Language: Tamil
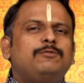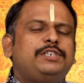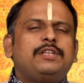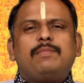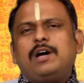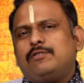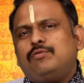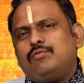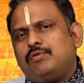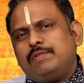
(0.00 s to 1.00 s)
உச்சிதமாக
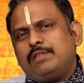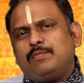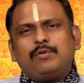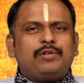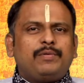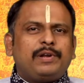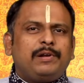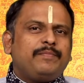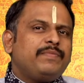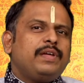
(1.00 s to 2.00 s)
இருக்கும் ஒரு விதத்தை
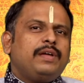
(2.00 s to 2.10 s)
பொறுத்தவரையிலும்